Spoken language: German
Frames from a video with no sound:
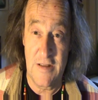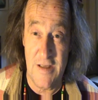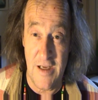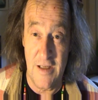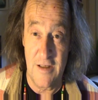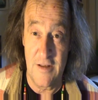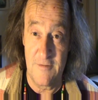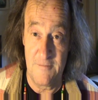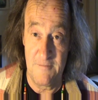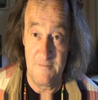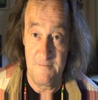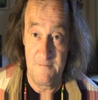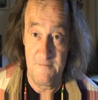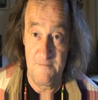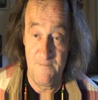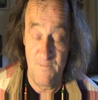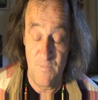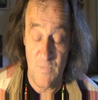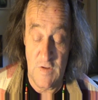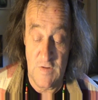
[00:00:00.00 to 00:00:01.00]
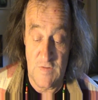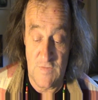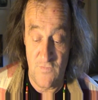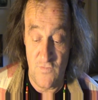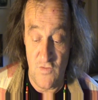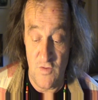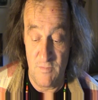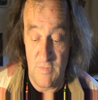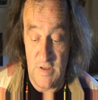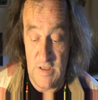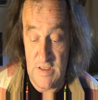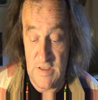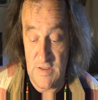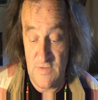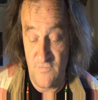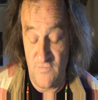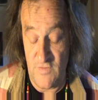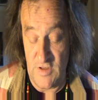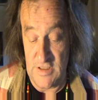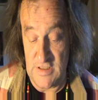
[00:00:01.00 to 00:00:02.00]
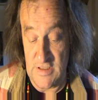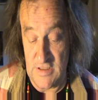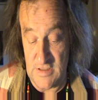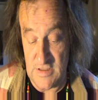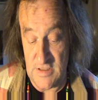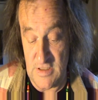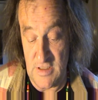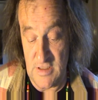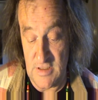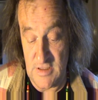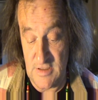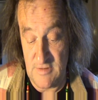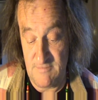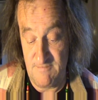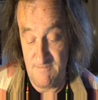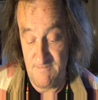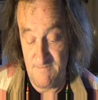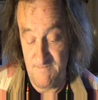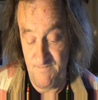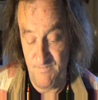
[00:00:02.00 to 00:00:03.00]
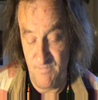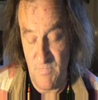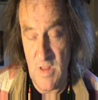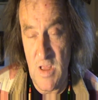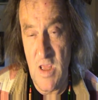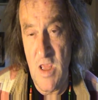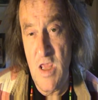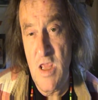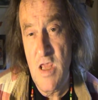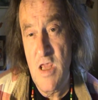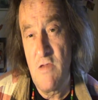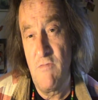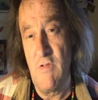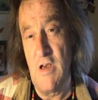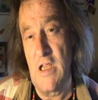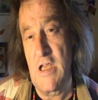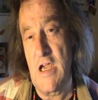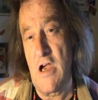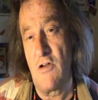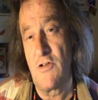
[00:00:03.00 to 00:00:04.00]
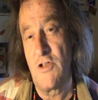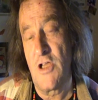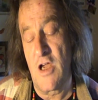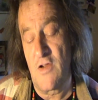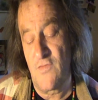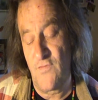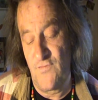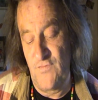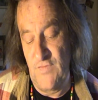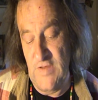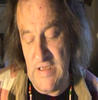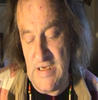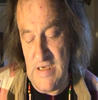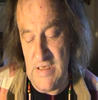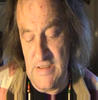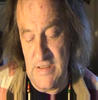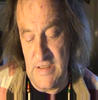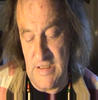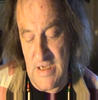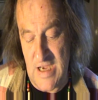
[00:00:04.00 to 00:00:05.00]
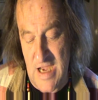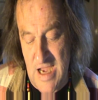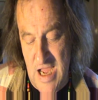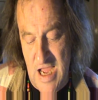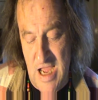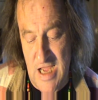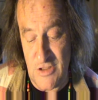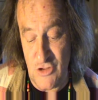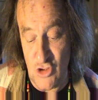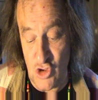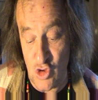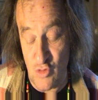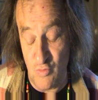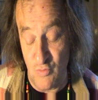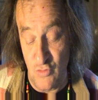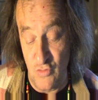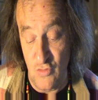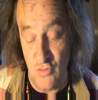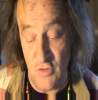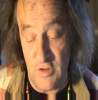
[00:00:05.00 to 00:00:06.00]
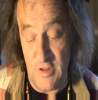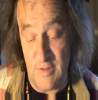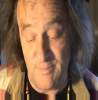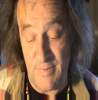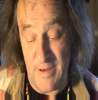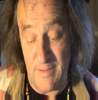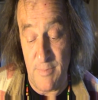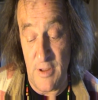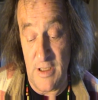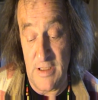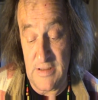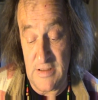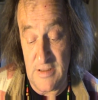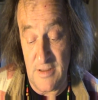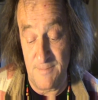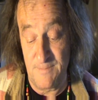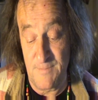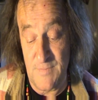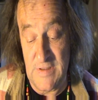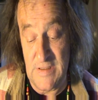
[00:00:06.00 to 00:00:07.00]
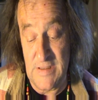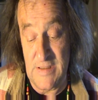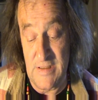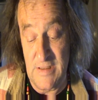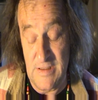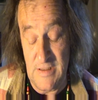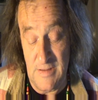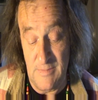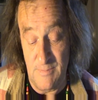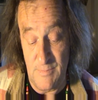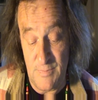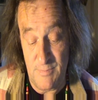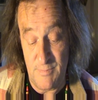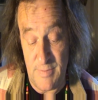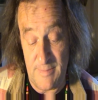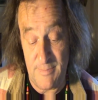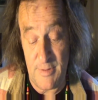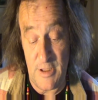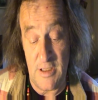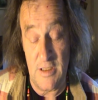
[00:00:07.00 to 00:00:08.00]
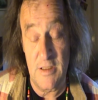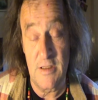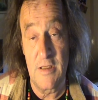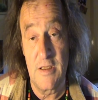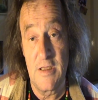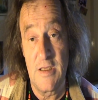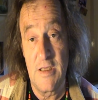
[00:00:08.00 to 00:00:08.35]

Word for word: dann ist für mich Vatertag. Wenn ich auch nach vielen Jahren spüre, Papa, ich hab dich lieb, Papa,